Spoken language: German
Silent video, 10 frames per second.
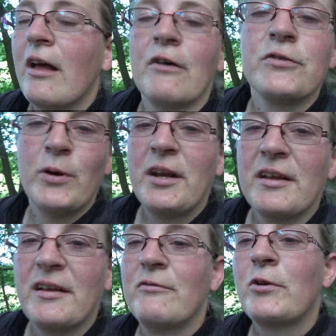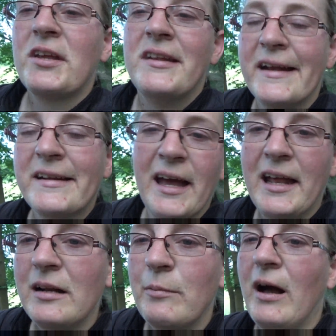auf so eine wirklich nette,
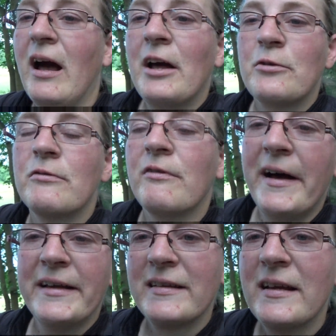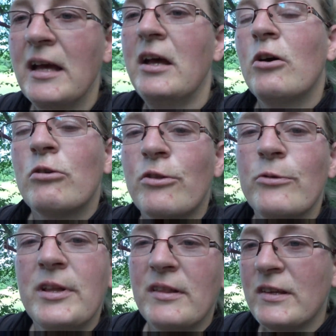händelbare Art und Weise und
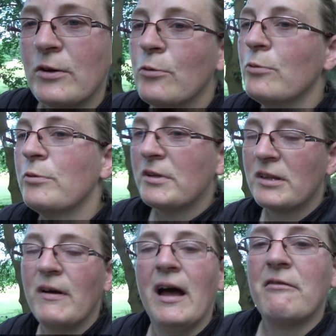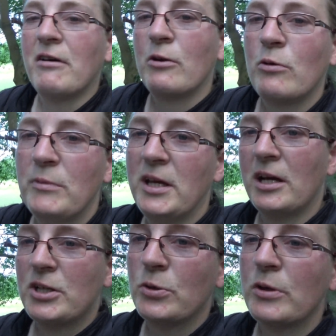so in sich ruhend. Das war einfach nur
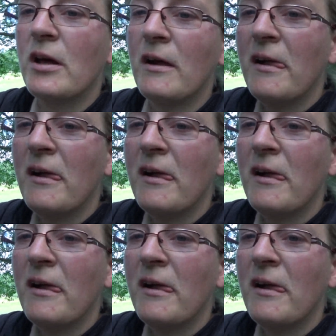mega schön.